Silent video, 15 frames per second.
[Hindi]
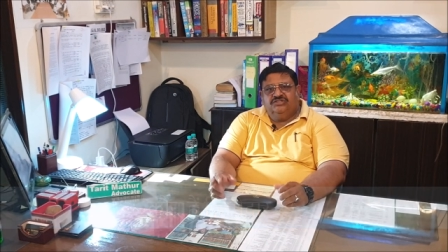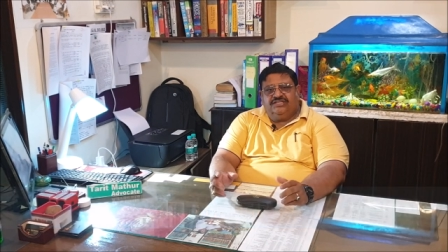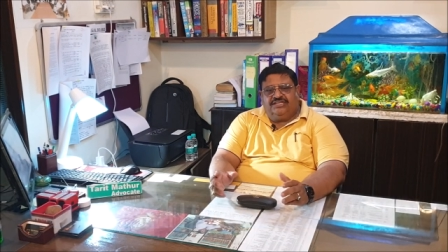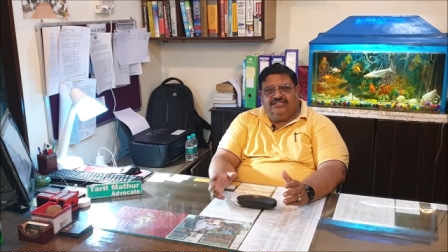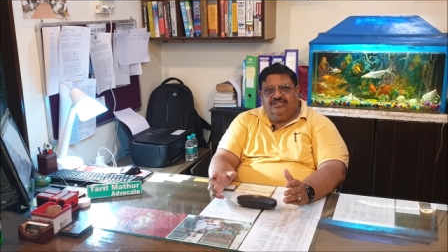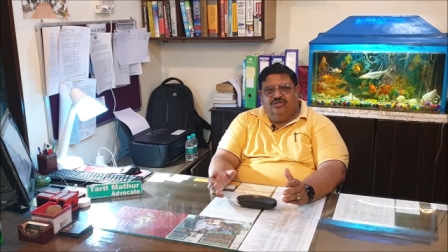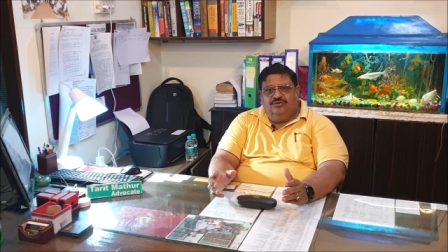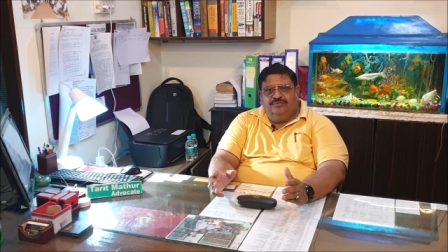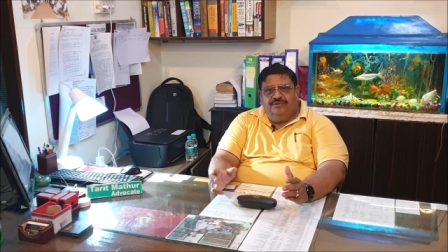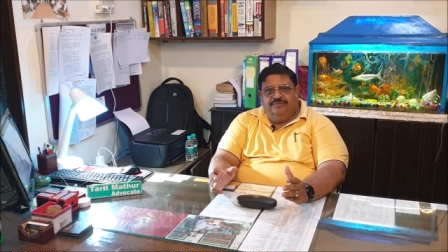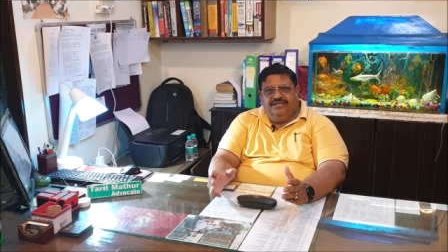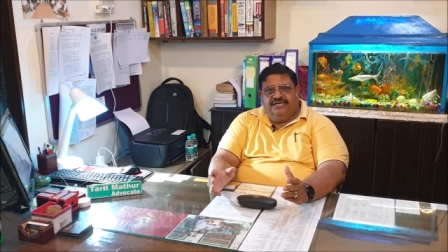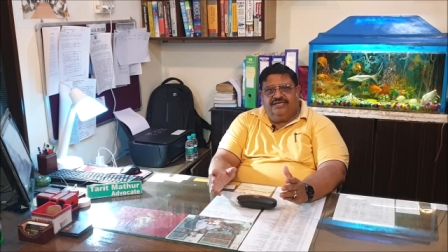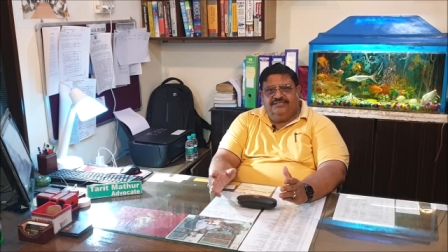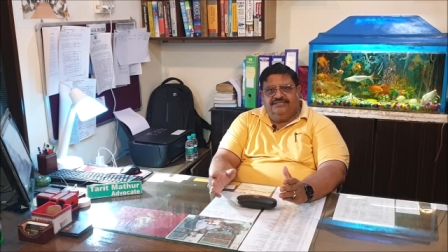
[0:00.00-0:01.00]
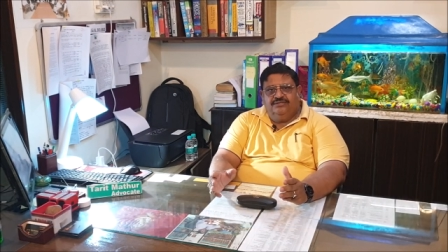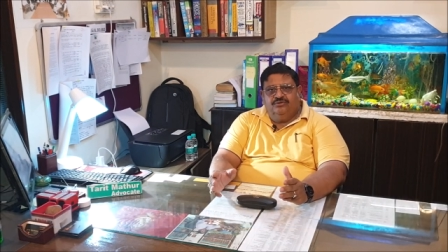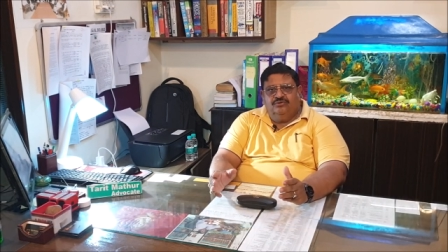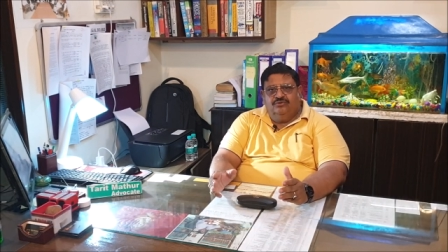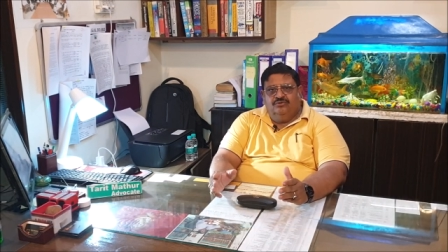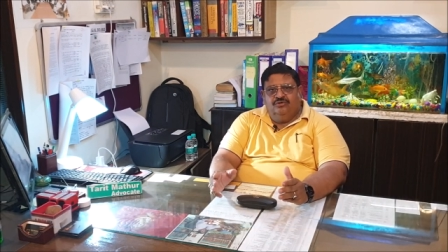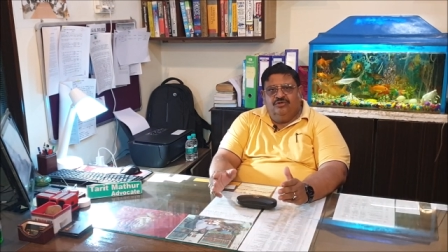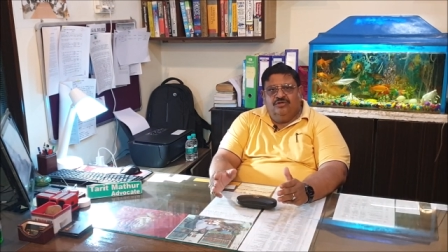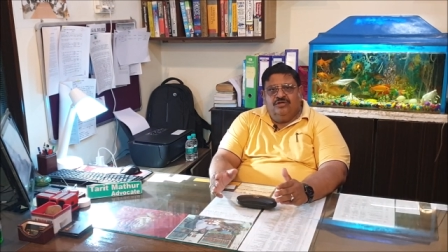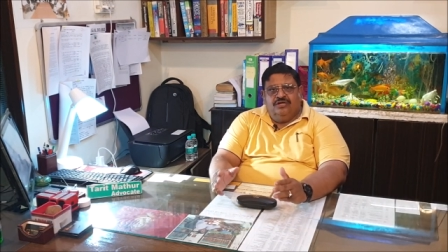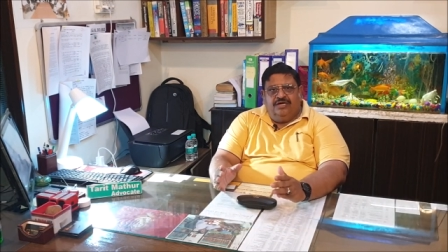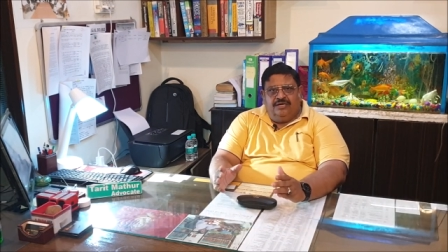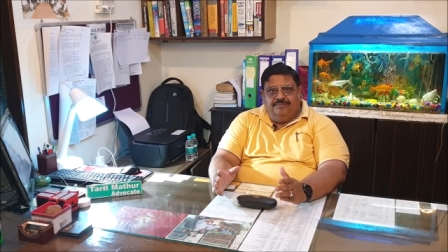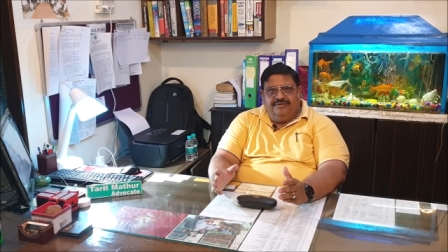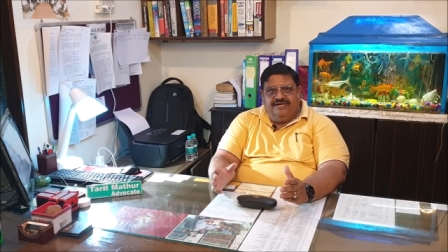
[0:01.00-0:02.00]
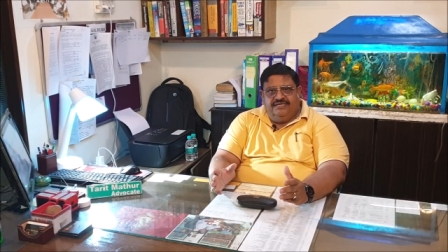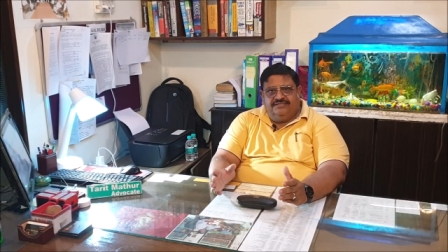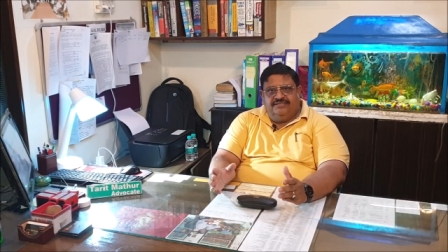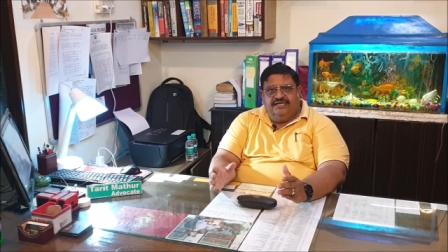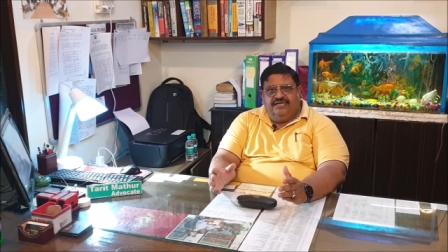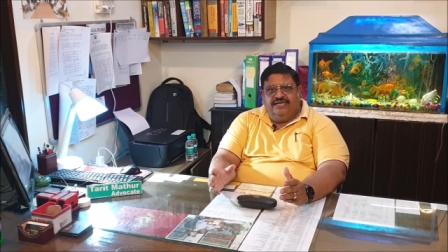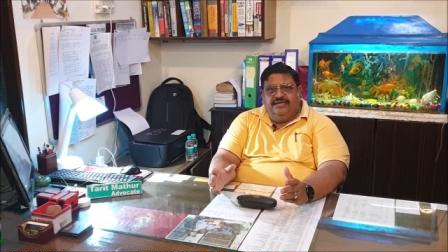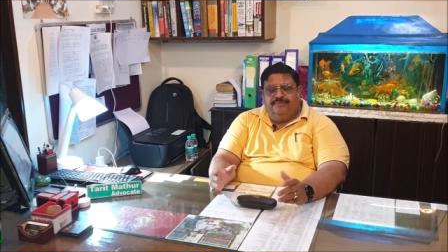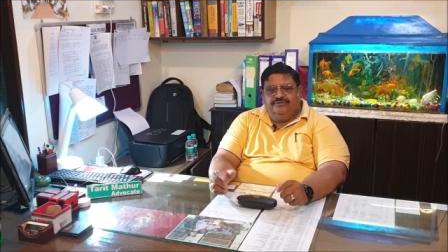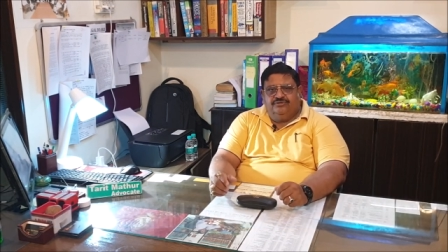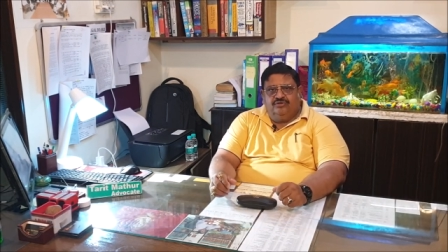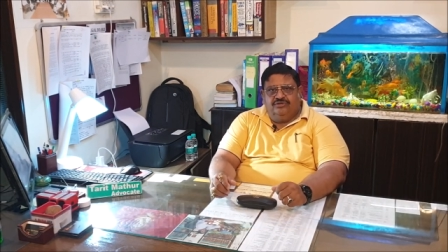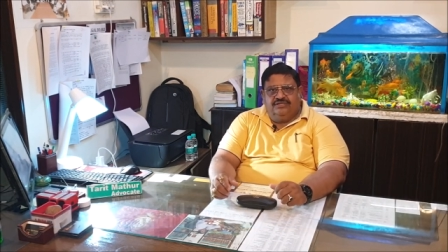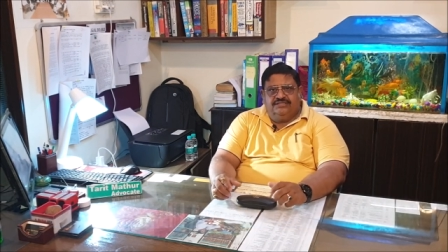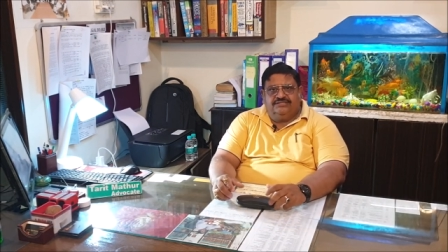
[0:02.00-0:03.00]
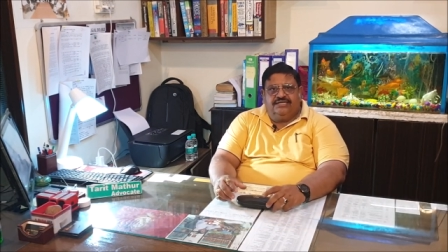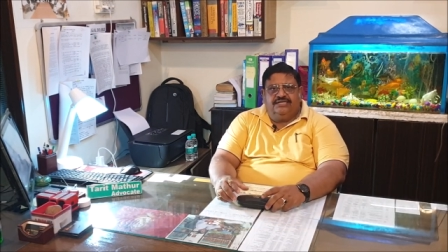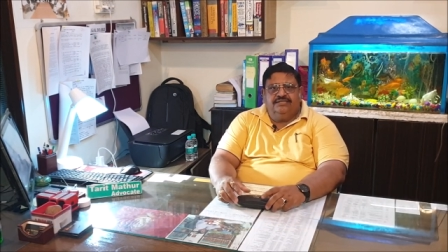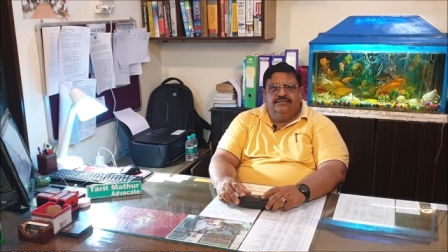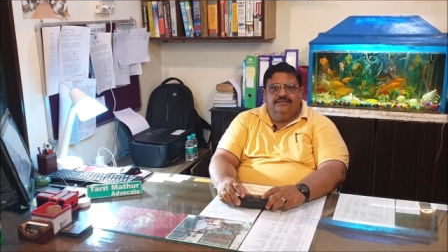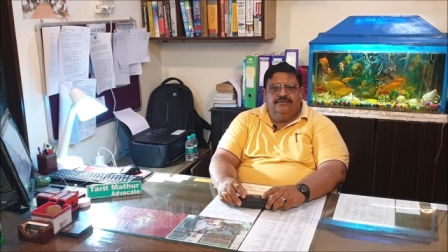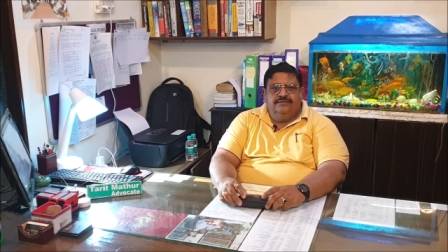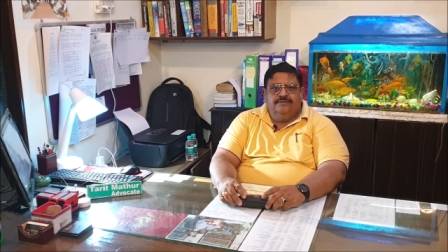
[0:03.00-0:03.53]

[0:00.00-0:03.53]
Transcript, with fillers: साथियों मैं फिर हाजिर हूँ अपने इस नए एपिसोड के साथ